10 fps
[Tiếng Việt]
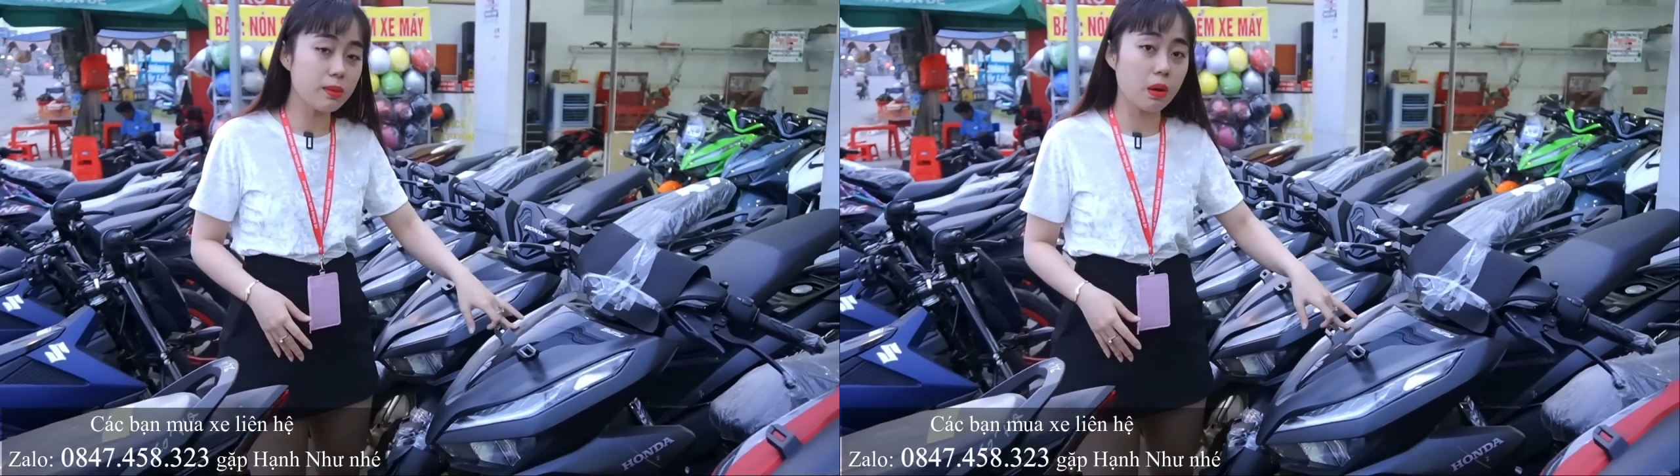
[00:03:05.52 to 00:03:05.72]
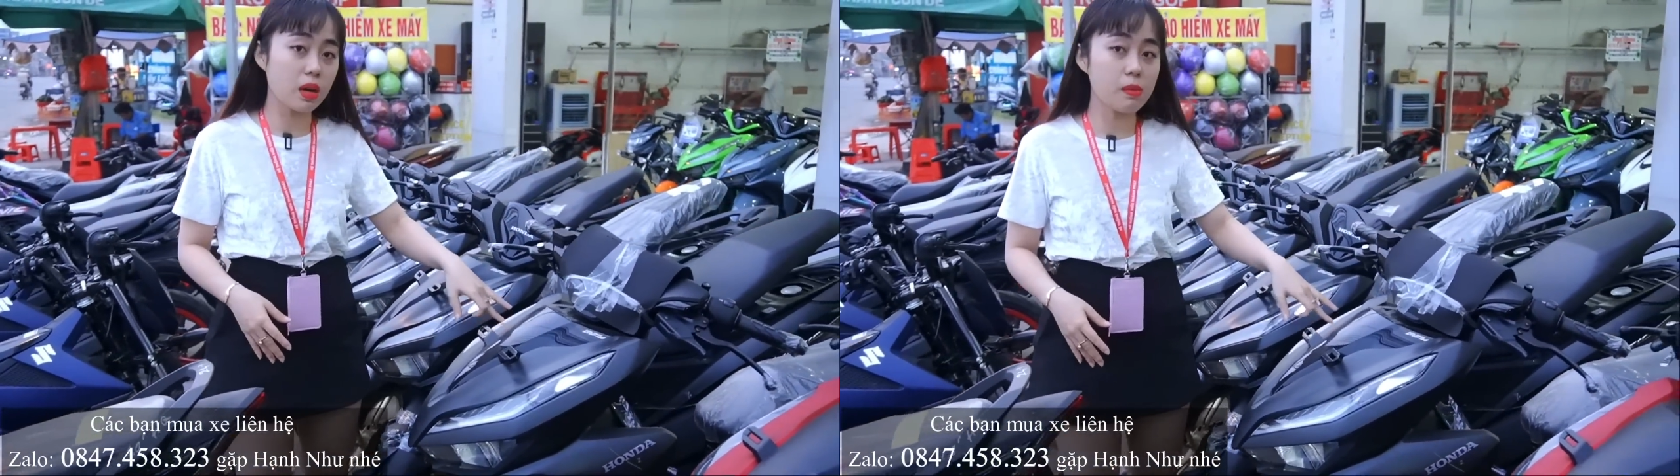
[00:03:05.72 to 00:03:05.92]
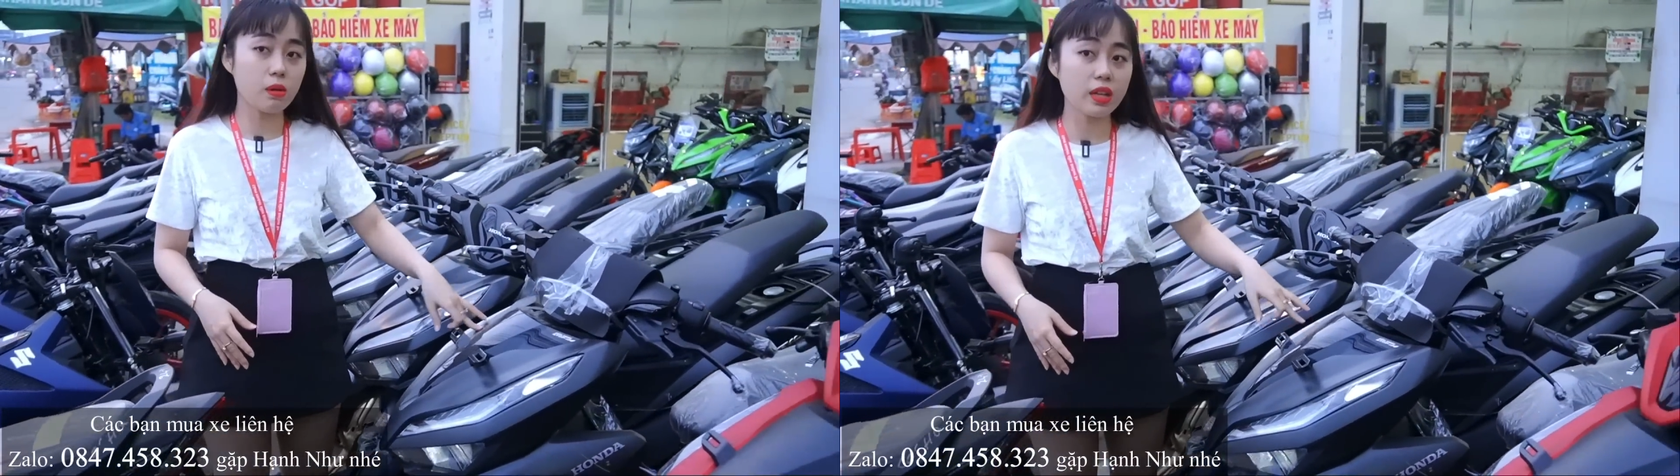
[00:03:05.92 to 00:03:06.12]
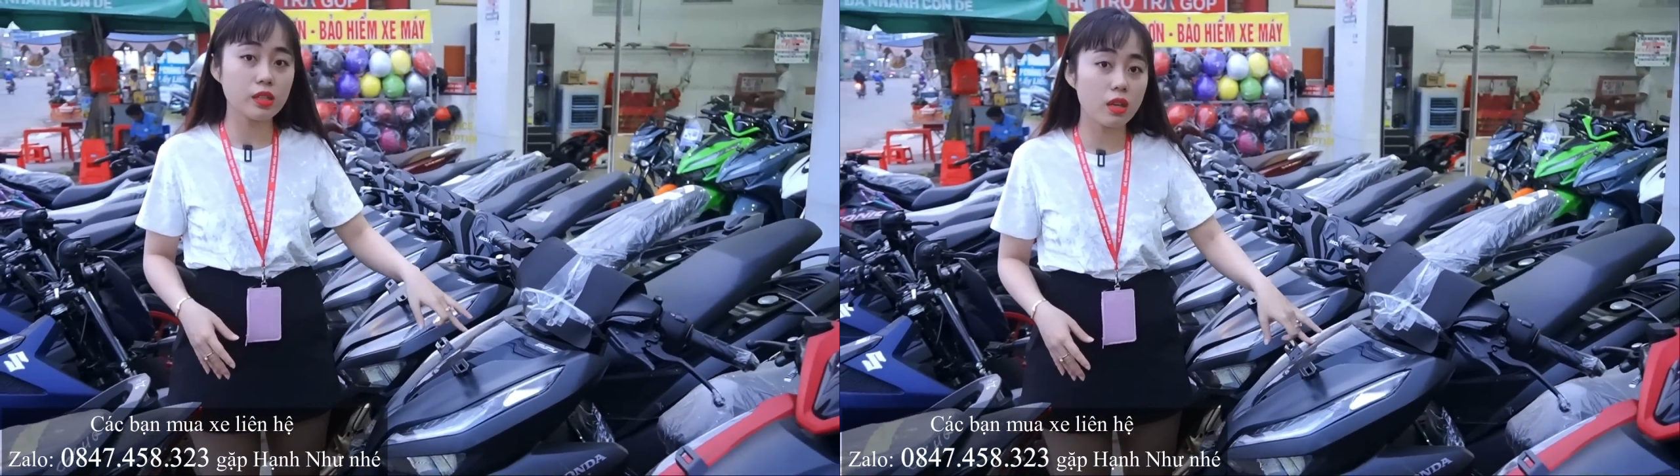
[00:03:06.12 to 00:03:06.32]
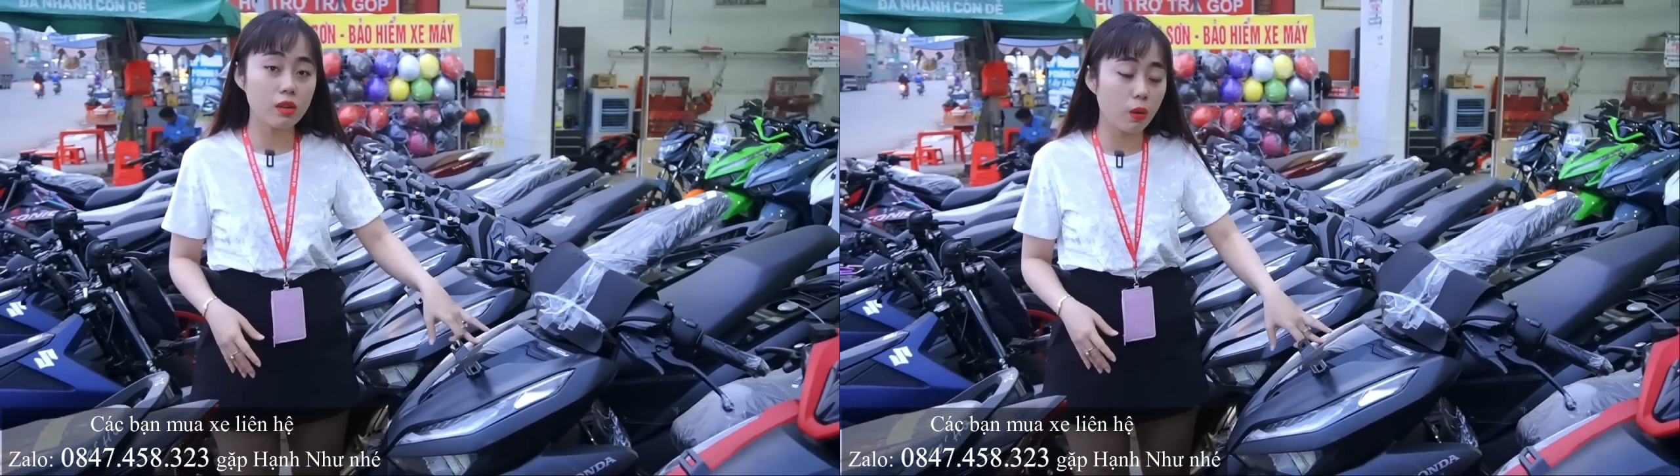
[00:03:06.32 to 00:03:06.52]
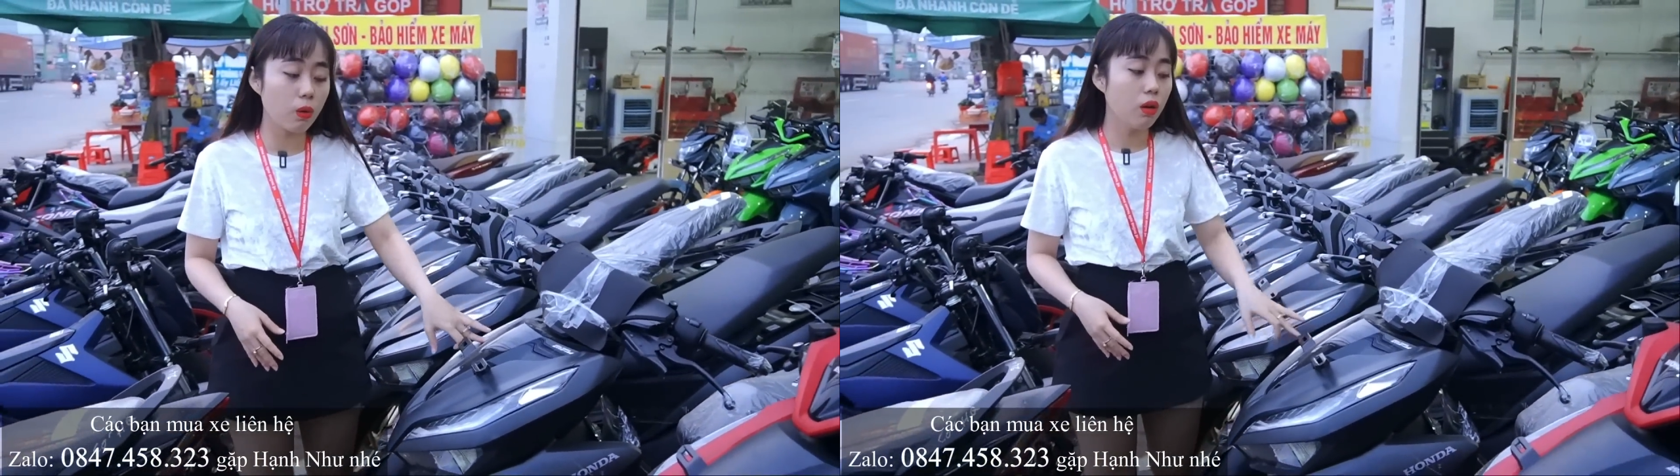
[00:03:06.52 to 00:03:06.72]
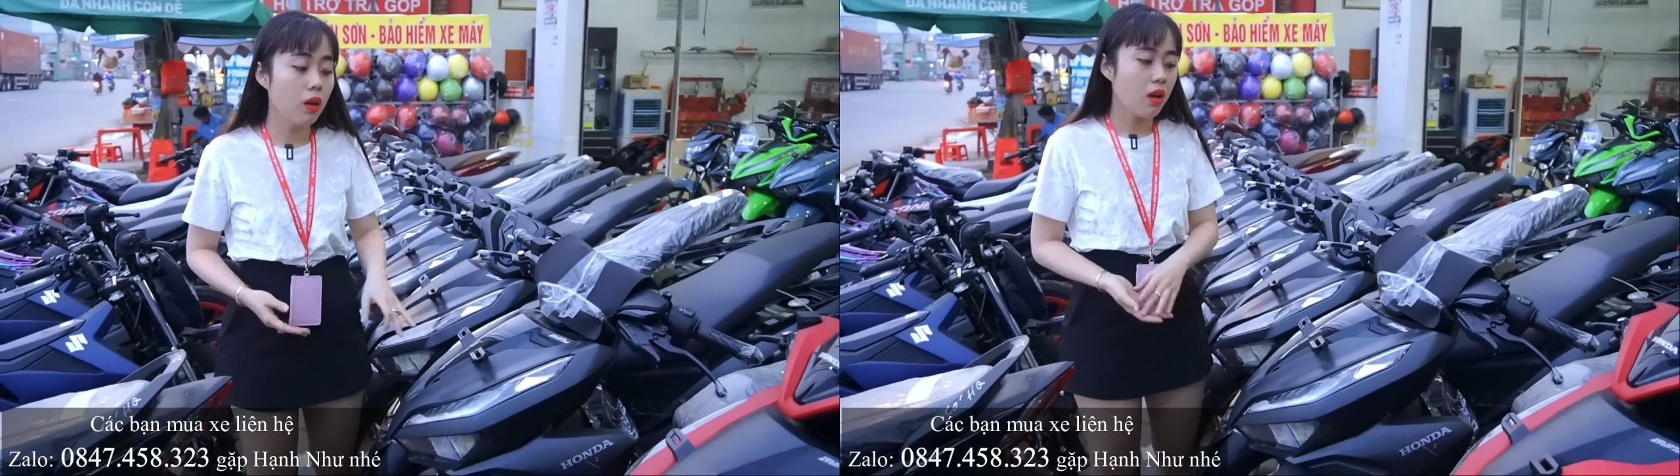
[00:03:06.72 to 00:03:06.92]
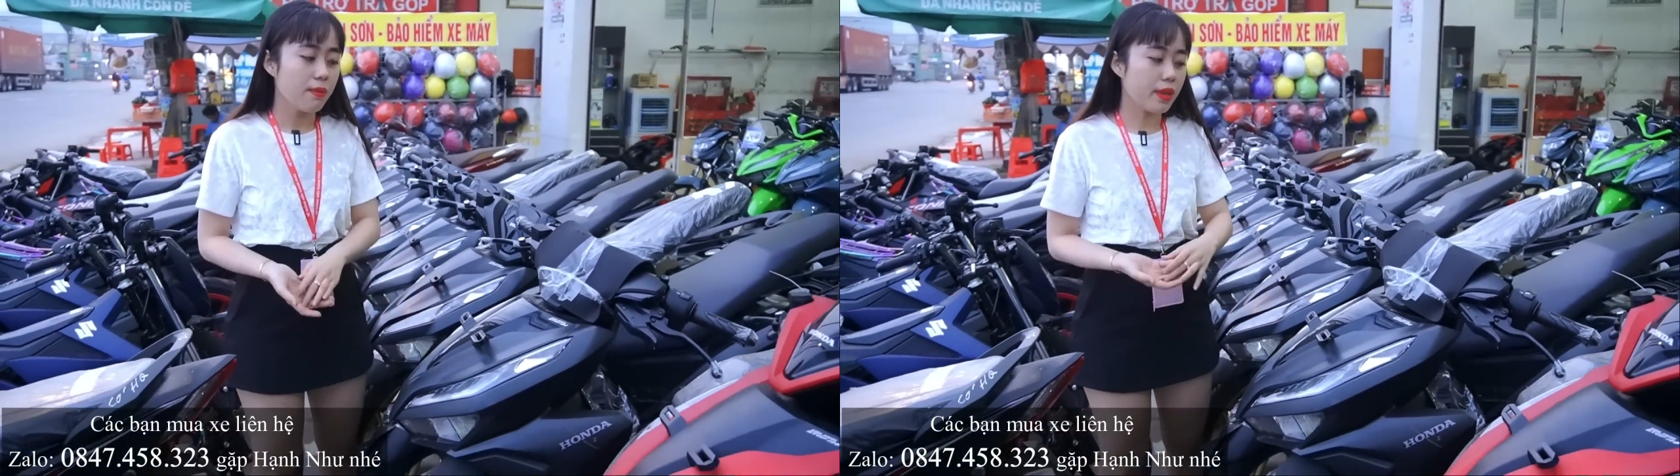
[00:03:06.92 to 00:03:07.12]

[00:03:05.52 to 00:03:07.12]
zin màu này màu đen zin luôn